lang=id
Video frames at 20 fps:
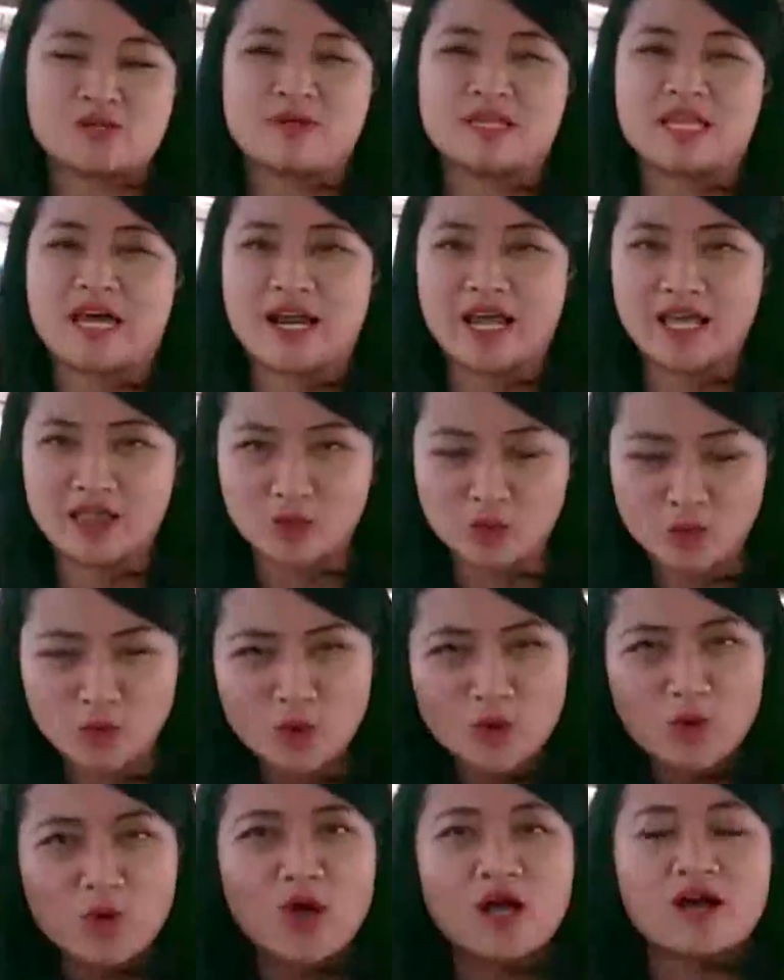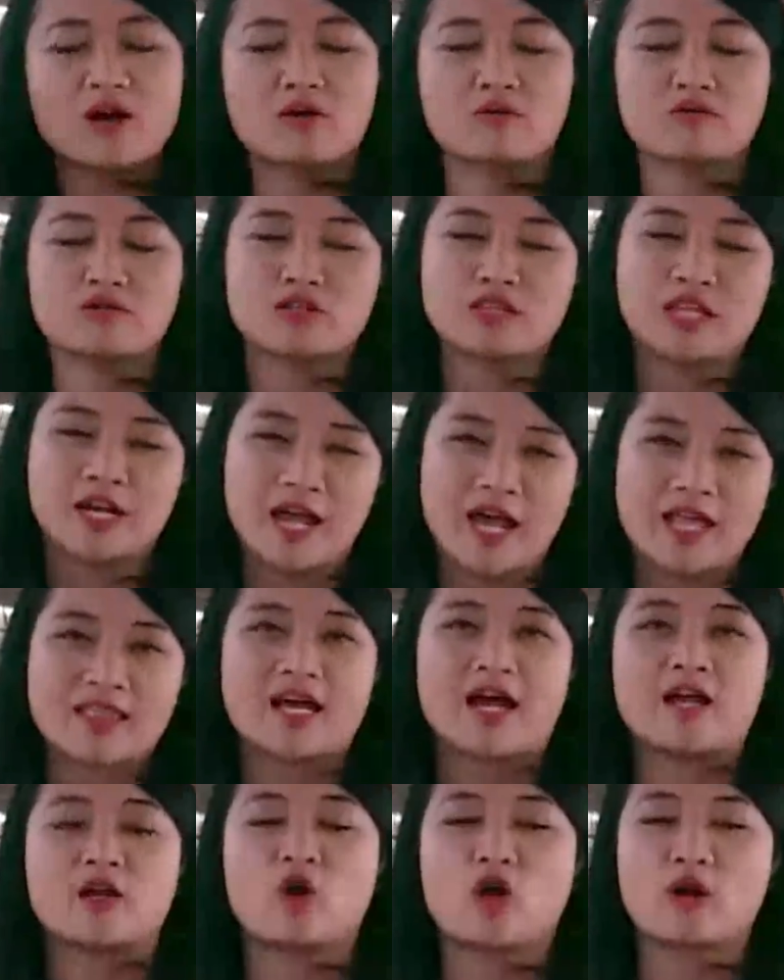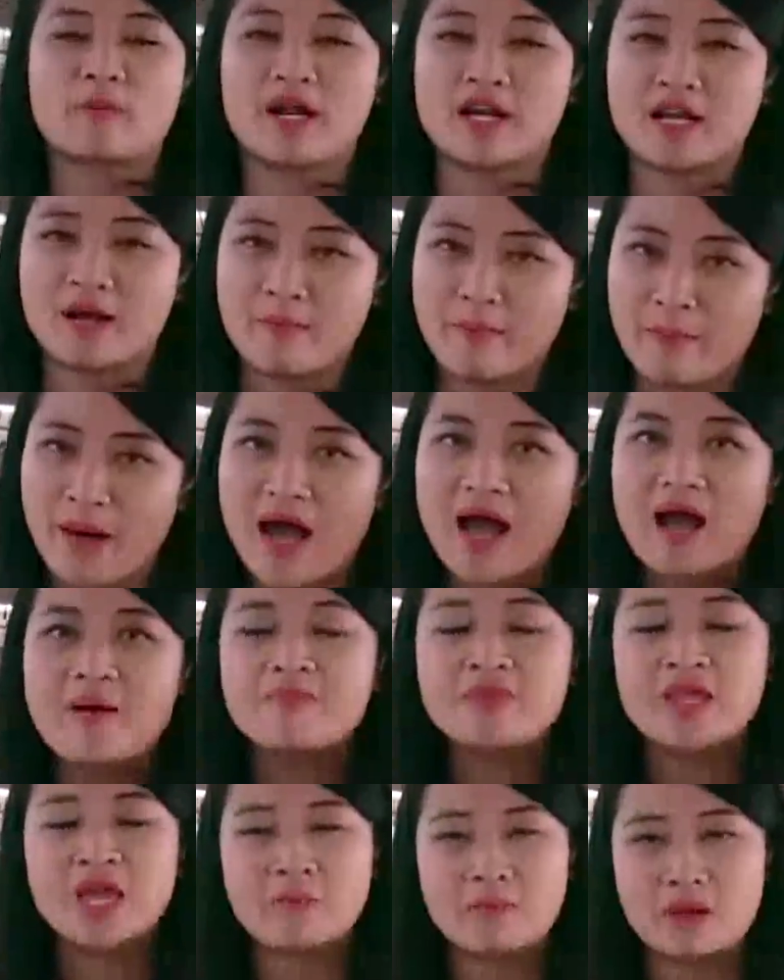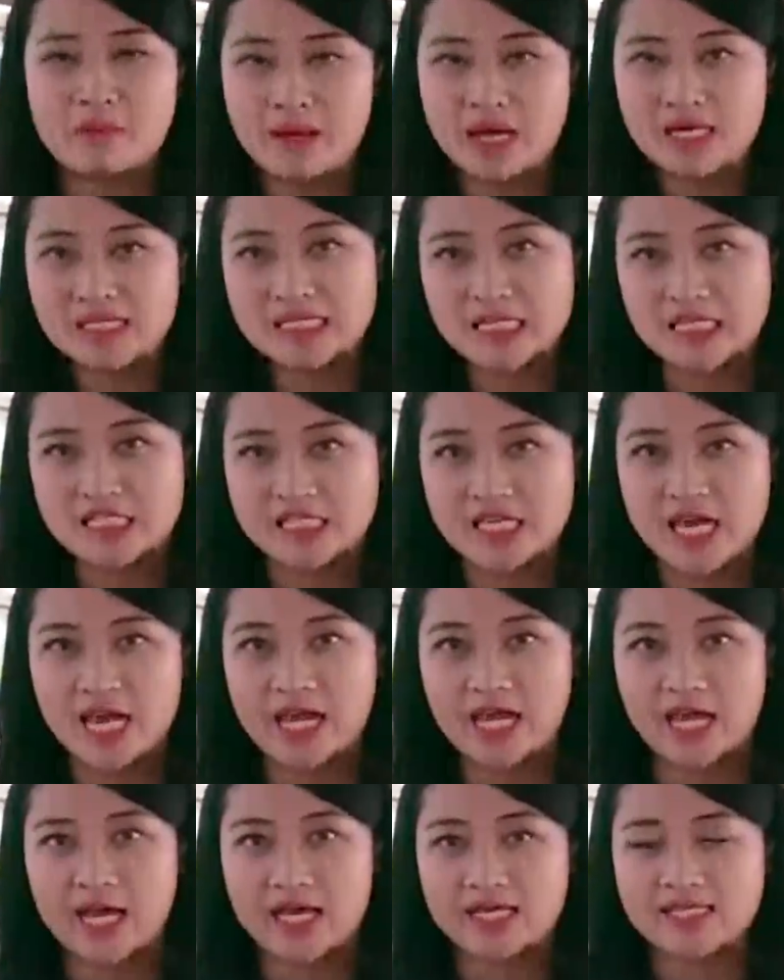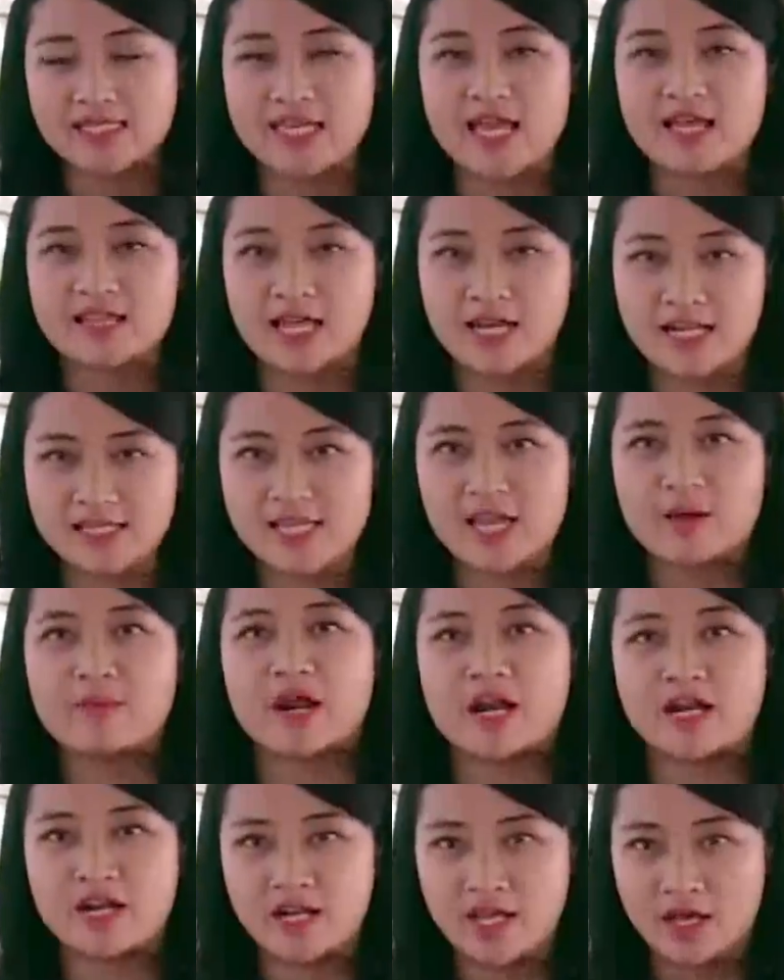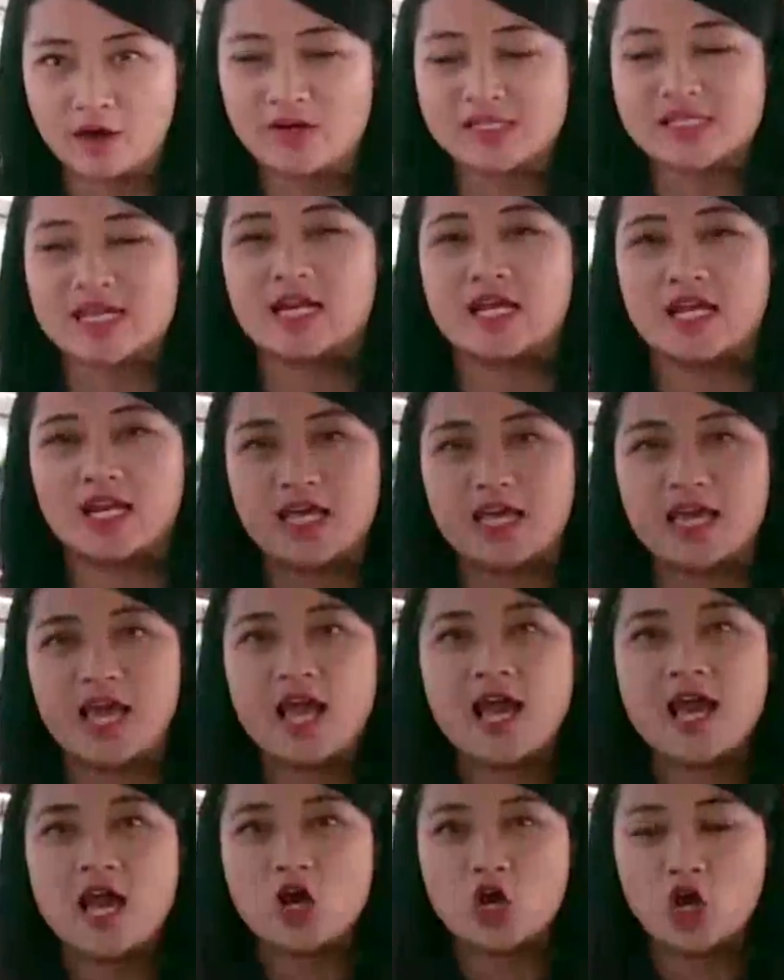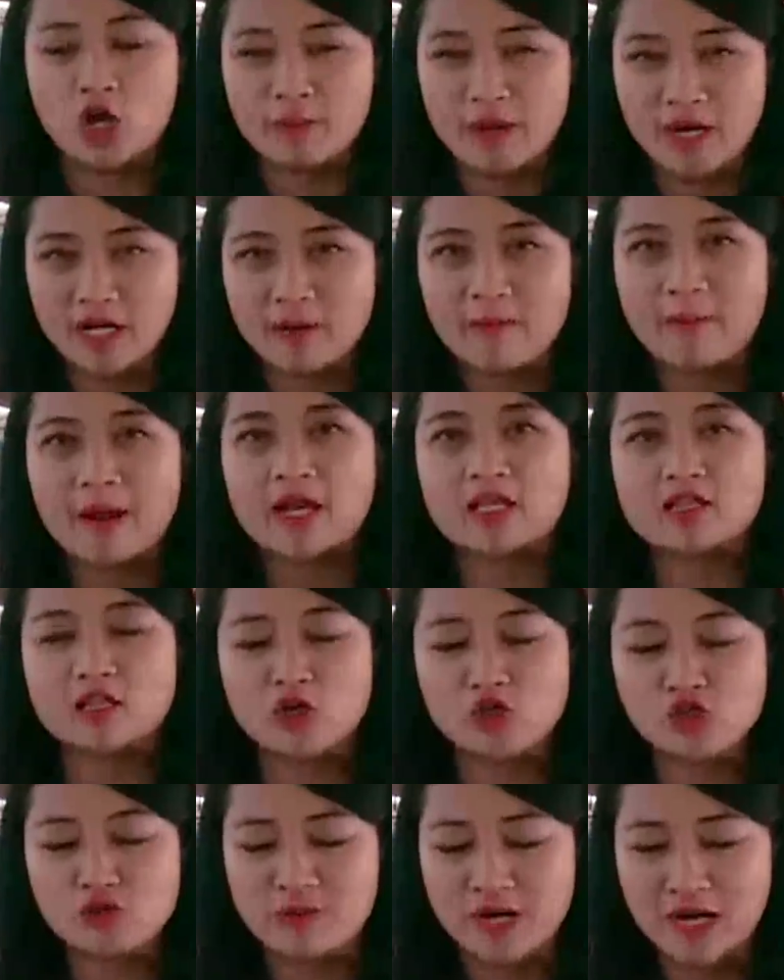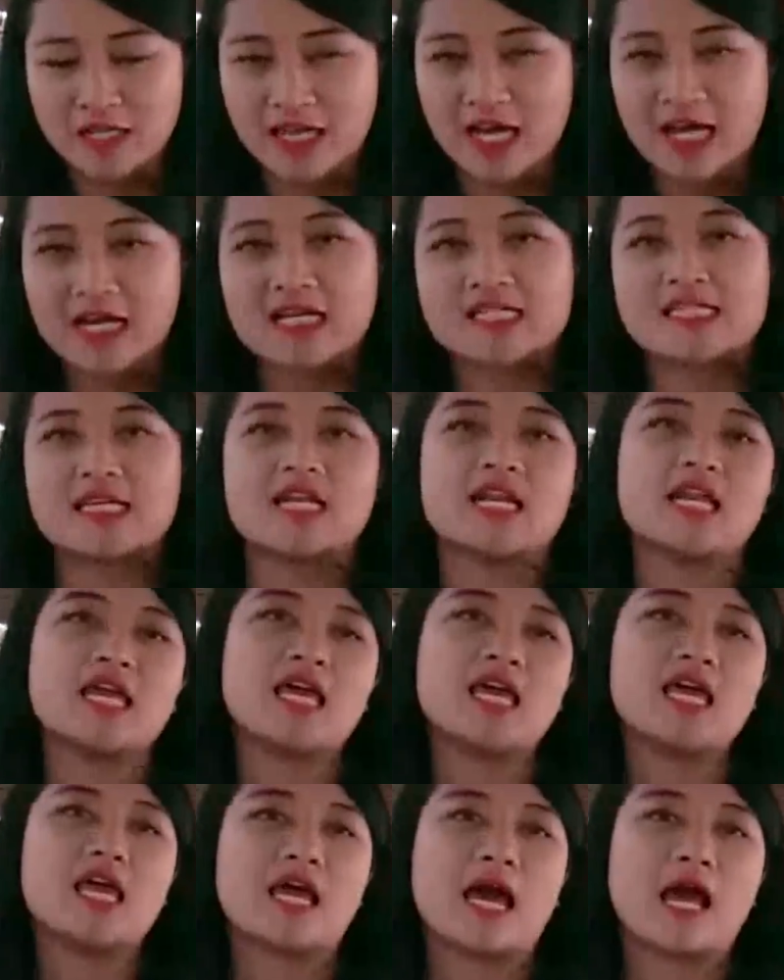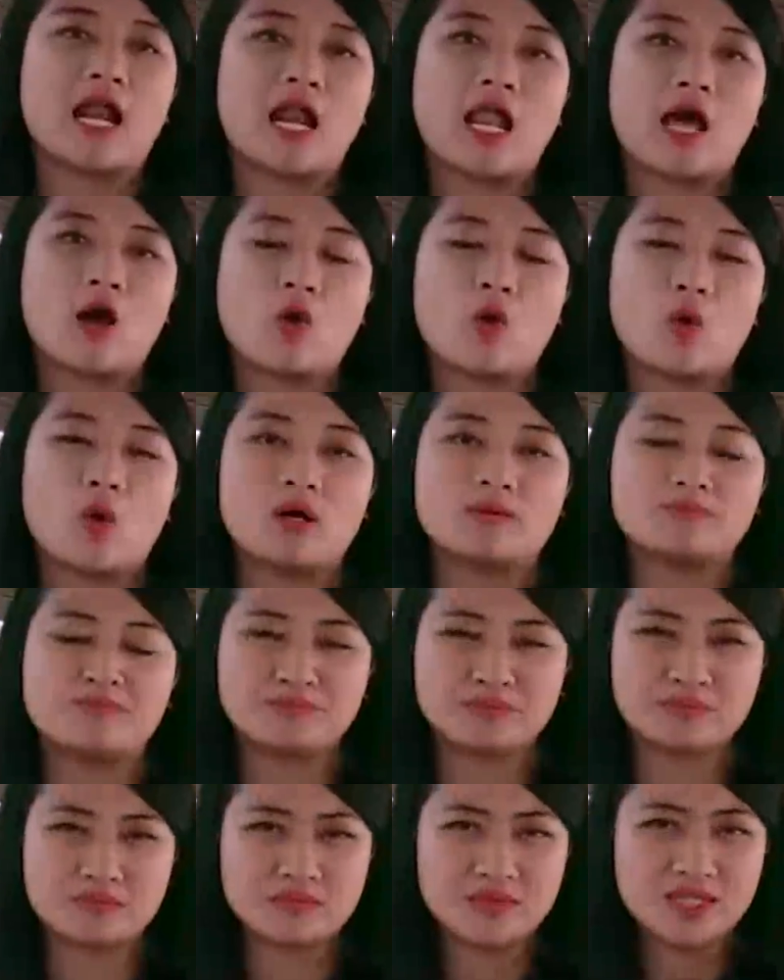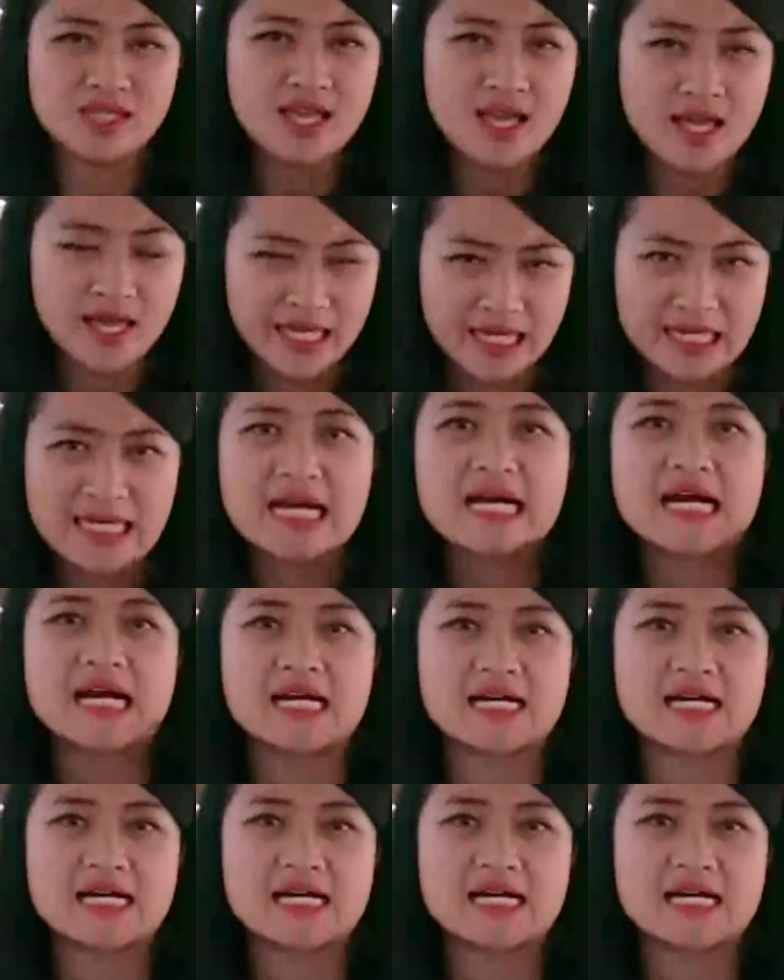Sementara itu eh, untuk terkait dengan korban gempa, memang sejak siang tadi saya berada di kawasan ini, korban gempa ini terus berdatangan ke sini. Kalau hingga